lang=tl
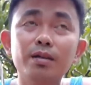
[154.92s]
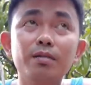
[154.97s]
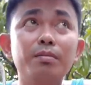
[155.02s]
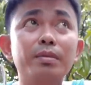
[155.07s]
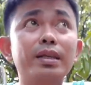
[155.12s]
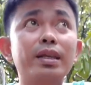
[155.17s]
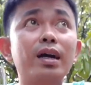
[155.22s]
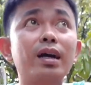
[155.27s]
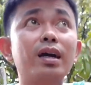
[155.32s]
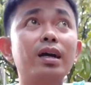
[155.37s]

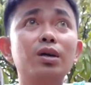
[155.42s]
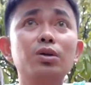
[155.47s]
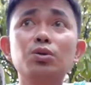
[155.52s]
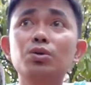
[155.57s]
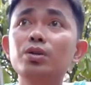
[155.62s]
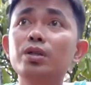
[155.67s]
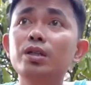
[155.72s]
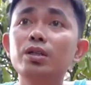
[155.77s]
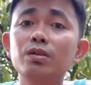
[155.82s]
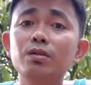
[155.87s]
may
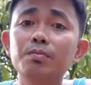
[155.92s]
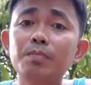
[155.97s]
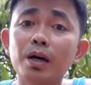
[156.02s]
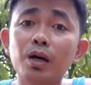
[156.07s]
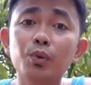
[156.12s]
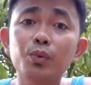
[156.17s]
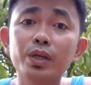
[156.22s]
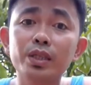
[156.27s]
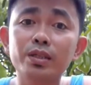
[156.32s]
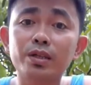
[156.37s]
nakahuli ng
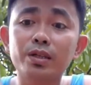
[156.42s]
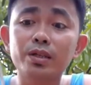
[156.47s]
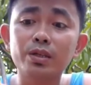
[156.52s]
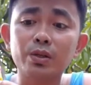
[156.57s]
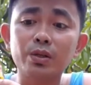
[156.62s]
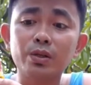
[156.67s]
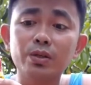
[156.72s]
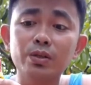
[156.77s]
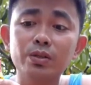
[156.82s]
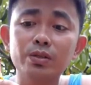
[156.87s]
pang winter
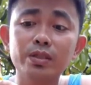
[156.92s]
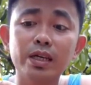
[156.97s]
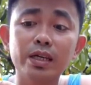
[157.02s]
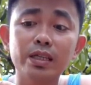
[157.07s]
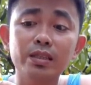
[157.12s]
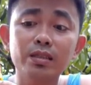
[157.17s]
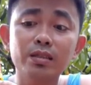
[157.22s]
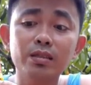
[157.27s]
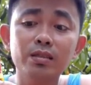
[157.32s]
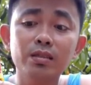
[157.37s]
ko.
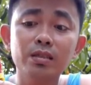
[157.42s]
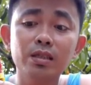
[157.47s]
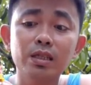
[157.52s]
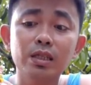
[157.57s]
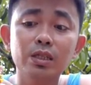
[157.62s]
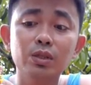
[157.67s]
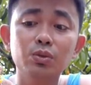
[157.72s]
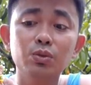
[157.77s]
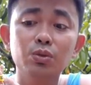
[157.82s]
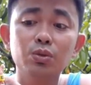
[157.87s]
Then
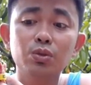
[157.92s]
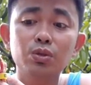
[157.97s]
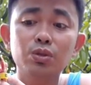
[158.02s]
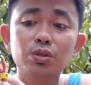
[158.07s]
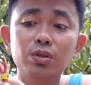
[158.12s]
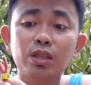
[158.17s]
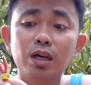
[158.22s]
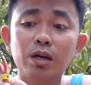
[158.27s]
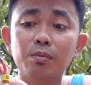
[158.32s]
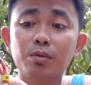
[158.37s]

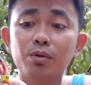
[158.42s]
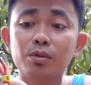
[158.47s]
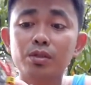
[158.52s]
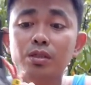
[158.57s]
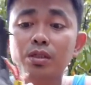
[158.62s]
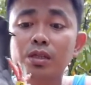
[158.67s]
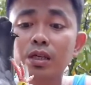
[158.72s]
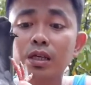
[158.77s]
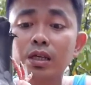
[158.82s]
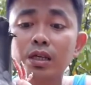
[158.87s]
hinugot
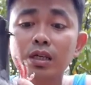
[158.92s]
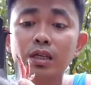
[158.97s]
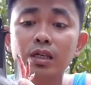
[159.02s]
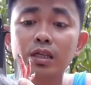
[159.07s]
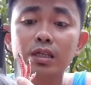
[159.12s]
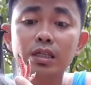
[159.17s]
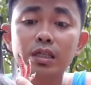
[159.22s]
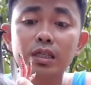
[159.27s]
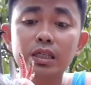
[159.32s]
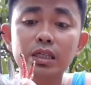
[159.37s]
tapos
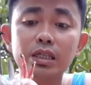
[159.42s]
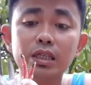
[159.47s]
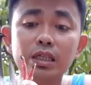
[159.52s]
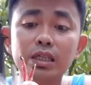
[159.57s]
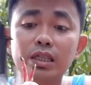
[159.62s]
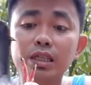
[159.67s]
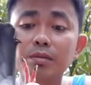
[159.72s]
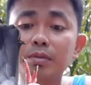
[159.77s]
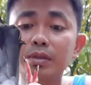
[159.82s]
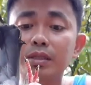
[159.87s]

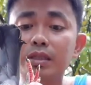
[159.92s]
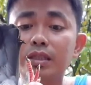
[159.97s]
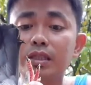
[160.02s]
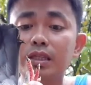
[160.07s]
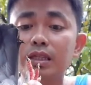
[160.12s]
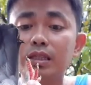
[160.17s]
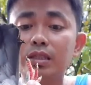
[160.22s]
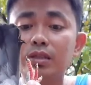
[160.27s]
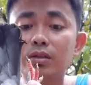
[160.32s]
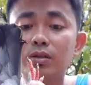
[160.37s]
ikinabit
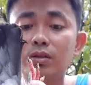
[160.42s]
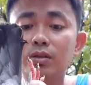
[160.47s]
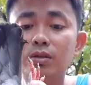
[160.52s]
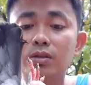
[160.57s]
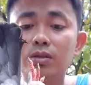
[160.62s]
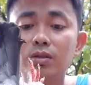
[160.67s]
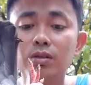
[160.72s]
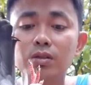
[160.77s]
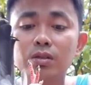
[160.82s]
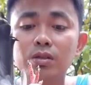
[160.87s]
dito.
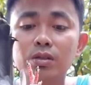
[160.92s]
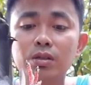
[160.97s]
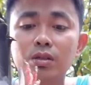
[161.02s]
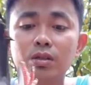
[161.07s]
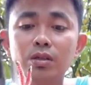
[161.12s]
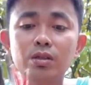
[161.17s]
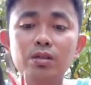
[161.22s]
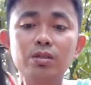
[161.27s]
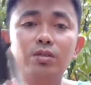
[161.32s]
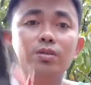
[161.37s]

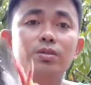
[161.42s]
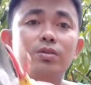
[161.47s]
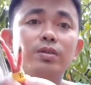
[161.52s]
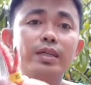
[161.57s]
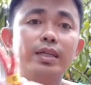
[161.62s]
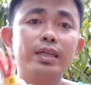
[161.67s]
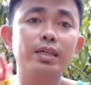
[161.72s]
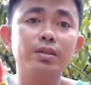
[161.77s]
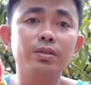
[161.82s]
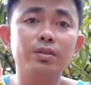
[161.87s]
So
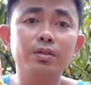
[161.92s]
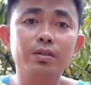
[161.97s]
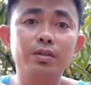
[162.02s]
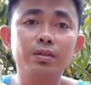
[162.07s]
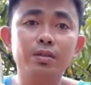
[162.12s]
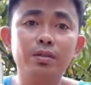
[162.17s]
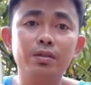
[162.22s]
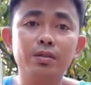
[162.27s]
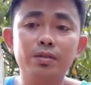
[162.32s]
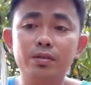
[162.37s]
ayan oh.
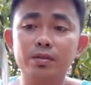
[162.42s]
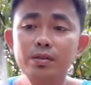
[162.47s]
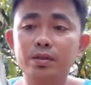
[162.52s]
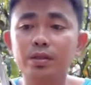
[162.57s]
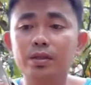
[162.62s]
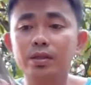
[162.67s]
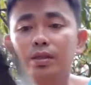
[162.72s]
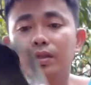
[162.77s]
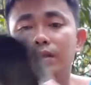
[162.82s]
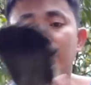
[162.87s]

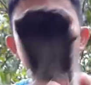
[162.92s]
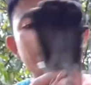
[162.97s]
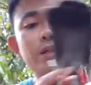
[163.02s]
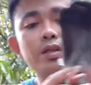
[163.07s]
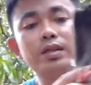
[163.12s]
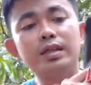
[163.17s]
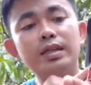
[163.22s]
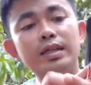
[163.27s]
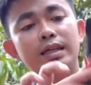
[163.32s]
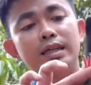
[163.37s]

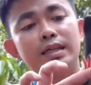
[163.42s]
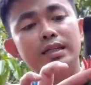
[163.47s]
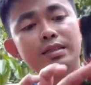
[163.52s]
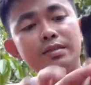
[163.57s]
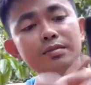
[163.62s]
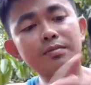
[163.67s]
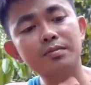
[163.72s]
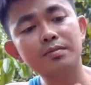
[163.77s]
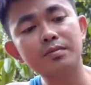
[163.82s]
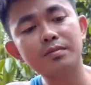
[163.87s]

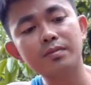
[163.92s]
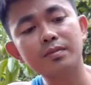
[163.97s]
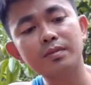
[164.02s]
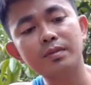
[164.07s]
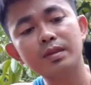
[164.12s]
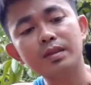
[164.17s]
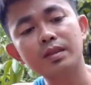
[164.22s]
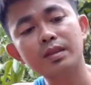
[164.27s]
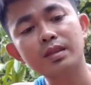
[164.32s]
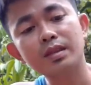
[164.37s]
Ayan
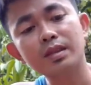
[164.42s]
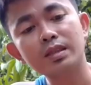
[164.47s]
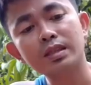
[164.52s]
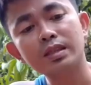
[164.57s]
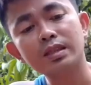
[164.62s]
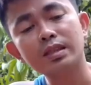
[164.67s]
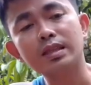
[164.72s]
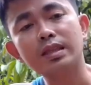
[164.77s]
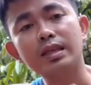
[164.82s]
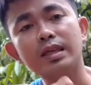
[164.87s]

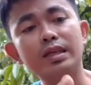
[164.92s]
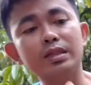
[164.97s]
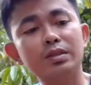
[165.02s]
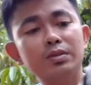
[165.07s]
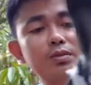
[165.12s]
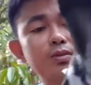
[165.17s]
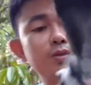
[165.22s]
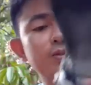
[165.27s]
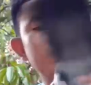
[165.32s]
itong